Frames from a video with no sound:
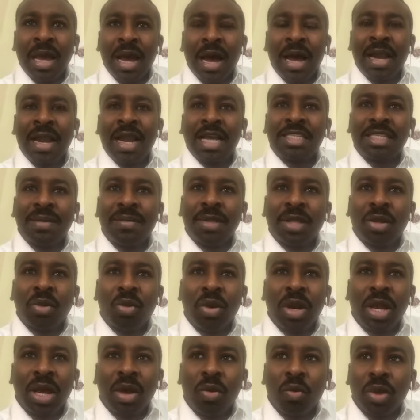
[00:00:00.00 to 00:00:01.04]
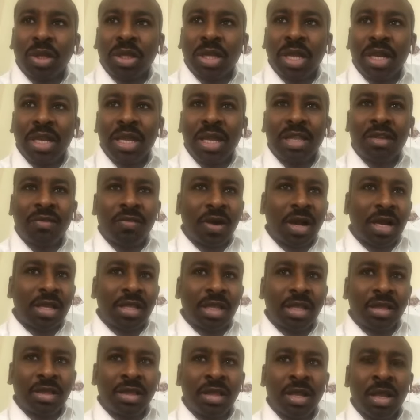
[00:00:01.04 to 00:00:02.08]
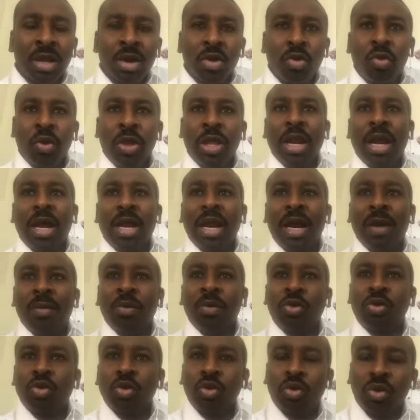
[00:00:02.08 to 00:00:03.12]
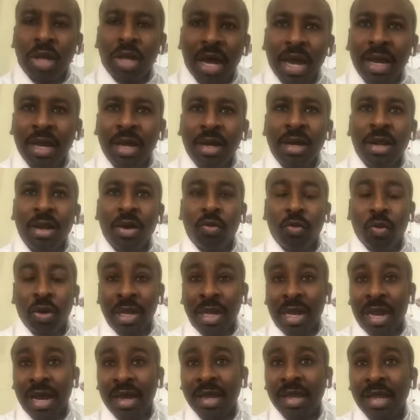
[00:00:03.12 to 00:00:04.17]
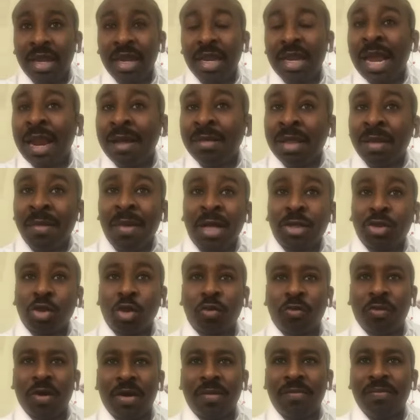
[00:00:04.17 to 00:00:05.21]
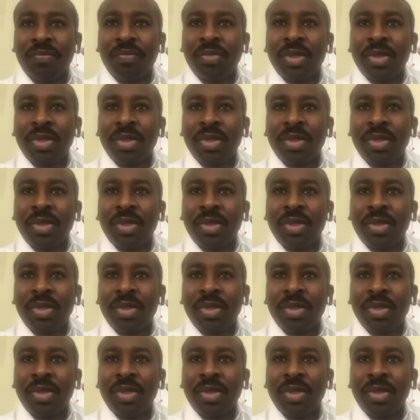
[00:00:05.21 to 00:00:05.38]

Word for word: الناس لما تقول لك الوطنية اتفقدت وينعن أبو السودان وإلى آخره الكلام ده ما صدفة